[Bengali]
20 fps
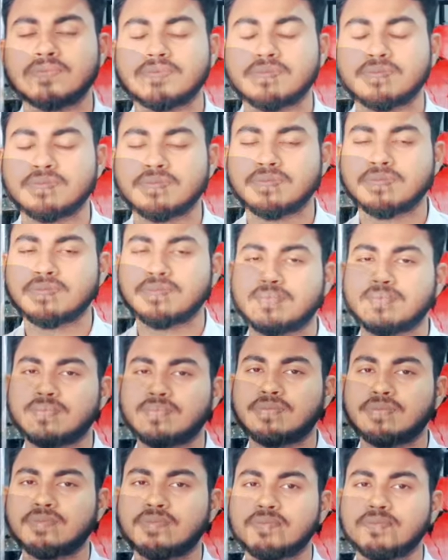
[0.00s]
করতে চায়
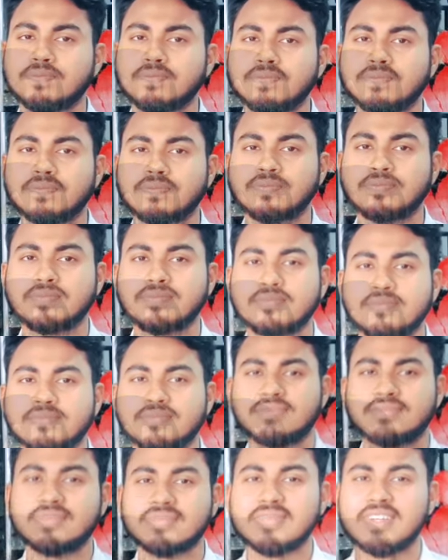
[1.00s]
স্পেশালি আপনারা কি অনার
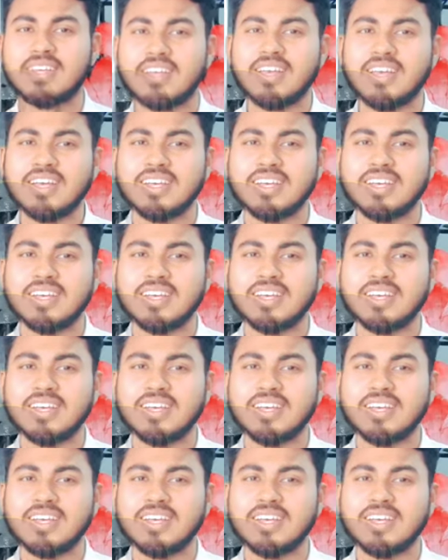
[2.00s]
করবেন